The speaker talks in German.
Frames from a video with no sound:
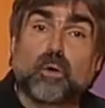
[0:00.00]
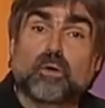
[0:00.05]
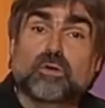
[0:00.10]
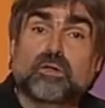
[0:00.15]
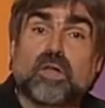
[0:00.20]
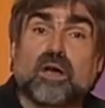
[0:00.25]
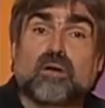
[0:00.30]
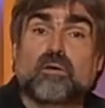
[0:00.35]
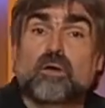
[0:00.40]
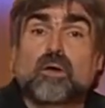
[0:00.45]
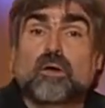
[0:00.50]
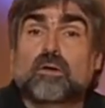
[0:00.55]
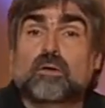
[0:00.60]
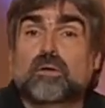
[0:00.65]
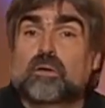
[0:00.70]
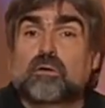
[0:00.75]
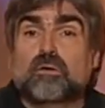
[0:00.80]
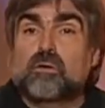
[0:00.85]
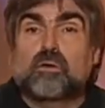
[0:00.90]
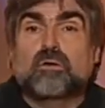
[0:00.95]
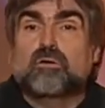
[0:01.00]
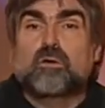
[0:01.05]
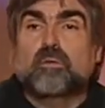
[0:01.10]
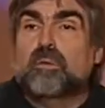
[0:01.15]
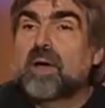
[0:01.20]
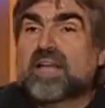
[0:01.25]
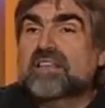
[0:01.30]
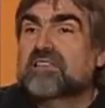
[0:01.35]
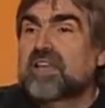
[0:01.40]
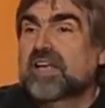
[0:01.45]
Und da, äh,
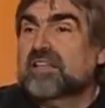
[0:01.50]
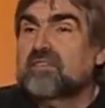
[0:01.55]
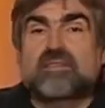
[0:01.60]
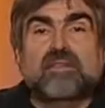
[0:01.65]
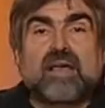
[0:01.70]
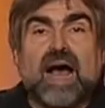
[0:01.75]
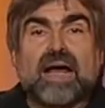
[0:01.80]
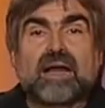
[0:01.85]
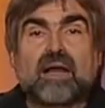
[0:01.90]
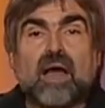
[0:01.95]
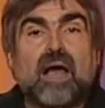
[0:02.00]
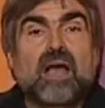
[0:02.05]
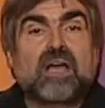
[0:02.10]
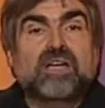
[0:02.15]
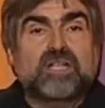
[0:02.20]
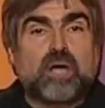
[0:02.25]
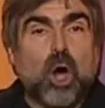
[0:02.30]
zum Entsetzen aller,